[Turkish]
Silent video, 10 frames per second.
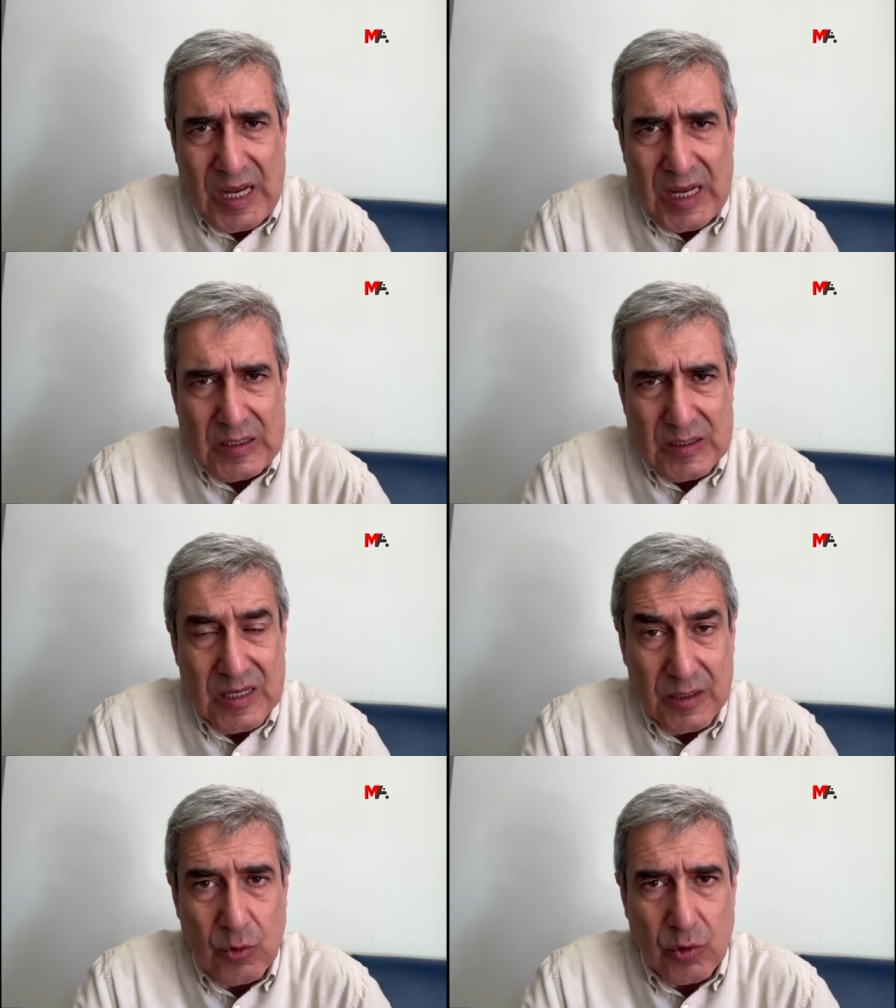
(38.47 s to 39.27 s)
Yani
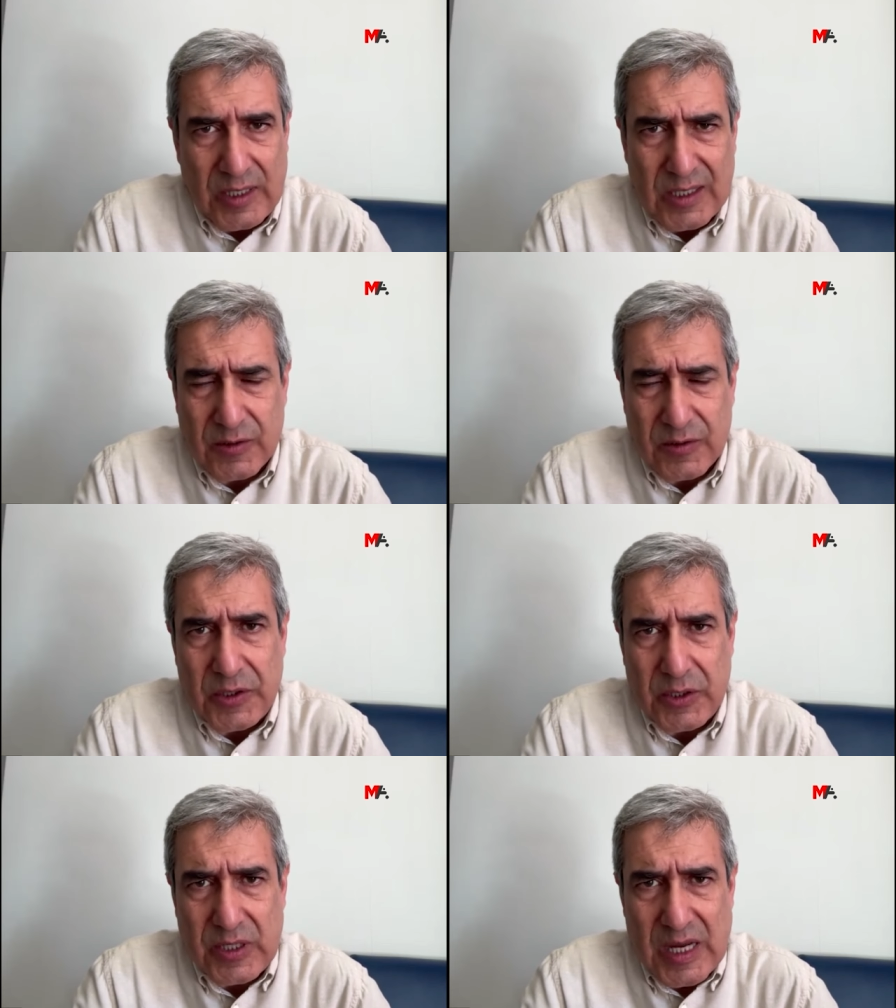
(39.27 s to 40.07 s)
insanlık olarak, e,
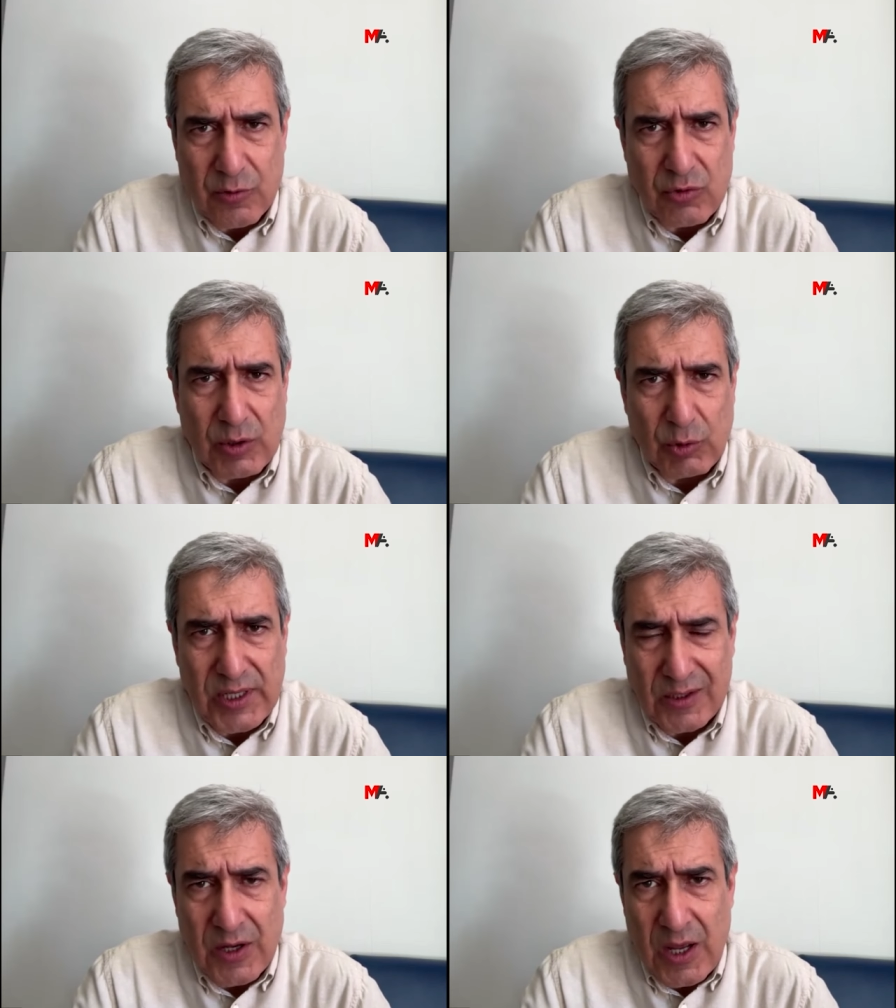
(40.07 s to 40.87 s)
yer küre
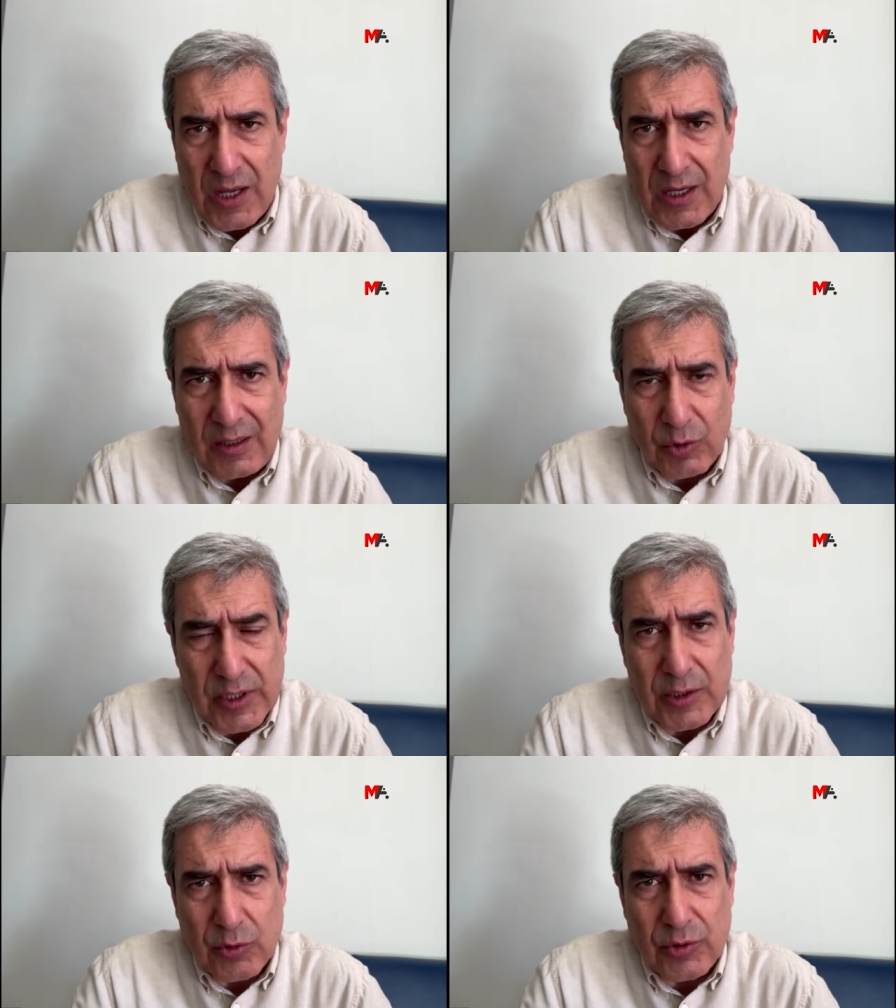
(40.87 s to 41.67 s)
olarak e,
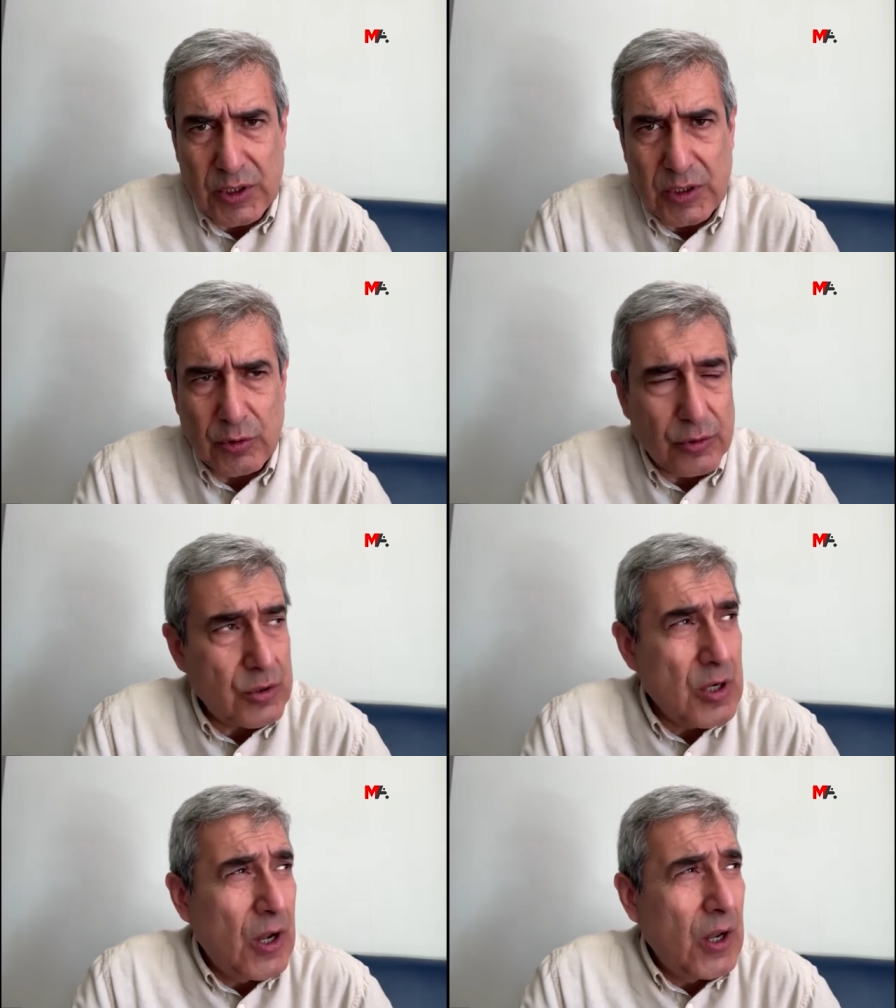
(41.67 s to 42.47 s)
oraya doğru
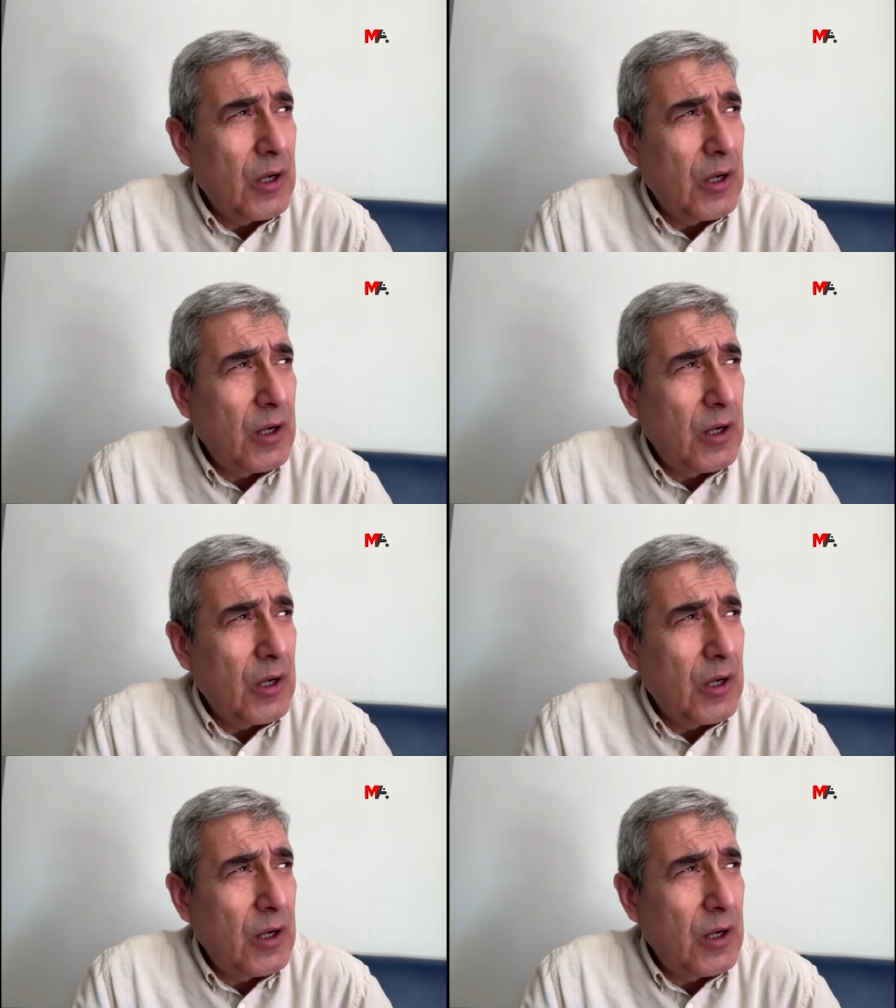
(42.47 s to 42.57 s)
gidiyoruz.